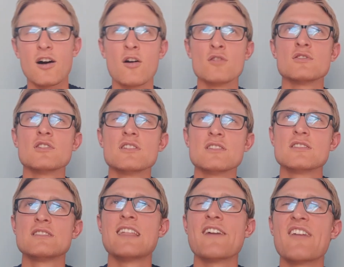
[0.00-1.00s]
On
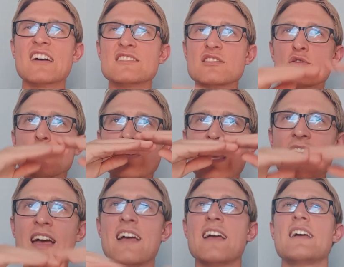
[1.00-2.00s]

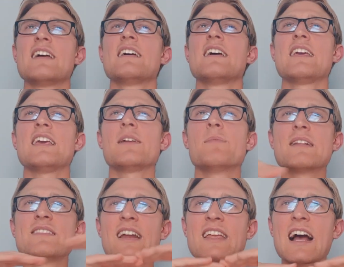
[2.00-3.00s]
dewastuje ich
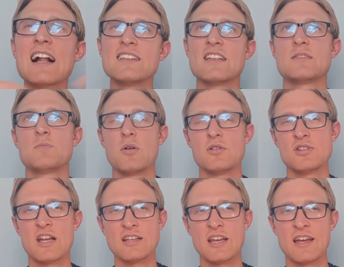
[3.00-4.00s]
materialne
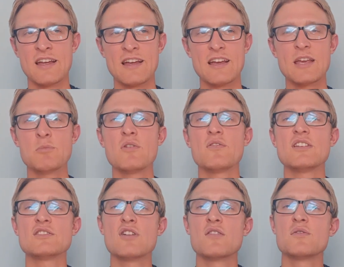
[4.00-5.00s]
spojrzenie i
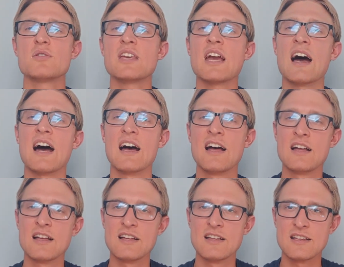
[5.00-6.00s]
mówi znowu: Ja
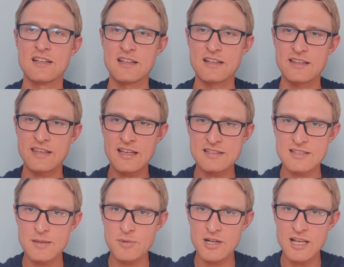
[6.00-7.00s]

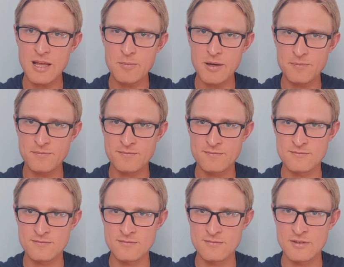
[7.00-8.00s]
jestem chlebem.
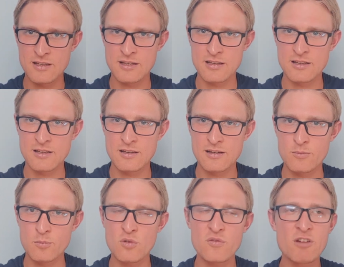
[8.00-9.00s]

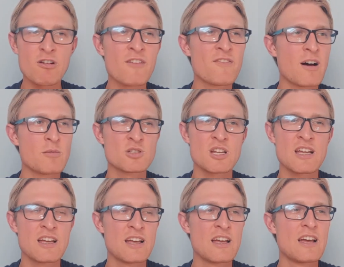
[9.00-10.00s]
Mówiłem wam, że